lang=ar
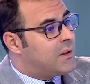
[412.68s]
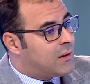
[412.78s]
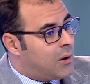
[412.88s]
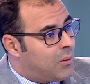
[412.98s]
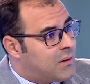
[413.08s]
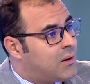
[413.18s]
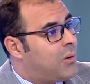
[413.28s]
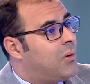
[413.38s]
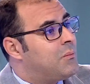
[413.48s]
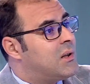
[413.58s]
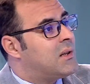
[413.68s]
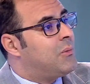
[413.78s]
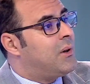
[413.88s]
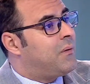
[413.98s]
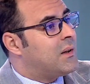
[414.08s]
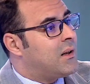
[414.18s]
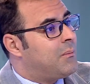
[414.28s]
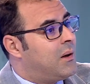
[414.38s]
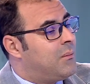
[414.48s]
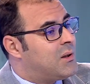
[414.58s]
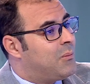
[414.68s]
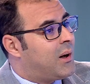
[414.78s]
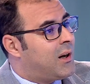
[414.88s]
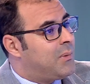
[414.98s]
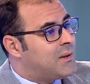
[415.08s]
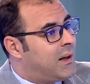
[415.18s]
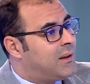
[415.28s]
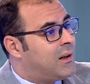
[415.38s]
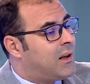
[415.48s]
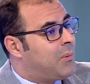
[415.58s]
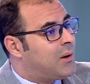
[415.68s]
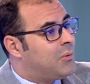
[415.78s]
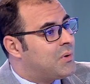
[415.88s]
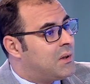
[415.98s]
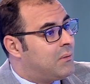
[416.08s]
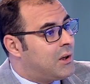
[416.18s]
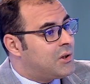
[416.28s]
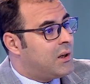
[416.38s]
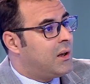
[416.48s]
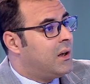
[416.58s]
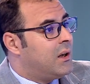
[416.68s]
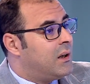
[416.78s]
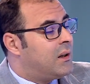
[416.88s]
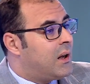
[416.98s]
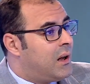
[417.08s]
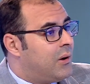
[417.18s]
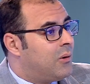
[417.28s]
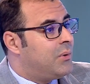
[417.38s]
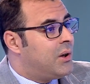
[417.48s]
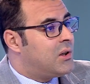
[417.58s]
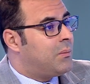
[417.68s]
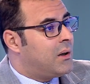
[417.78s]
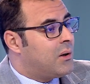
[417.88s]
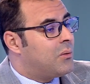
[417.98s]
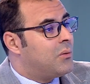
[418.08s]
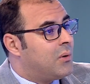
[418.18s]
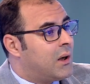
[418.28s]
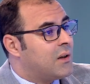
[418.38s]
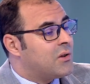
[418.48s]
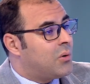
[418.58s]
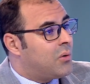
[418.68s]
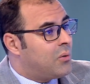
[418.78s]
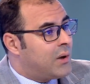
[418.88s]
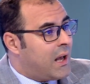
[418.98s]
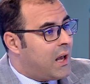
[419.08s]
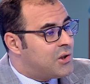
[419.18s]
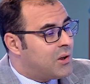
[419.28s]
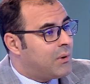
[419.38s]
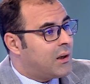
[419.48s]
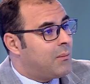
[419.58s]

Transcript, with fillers: بضروره تدخل مجلس المنافسه من مجلس المراقبه ايضا كبار الموزعين وهذه الاشياء اذا اليوم يجب ان يكون هناك تدخل عاجل من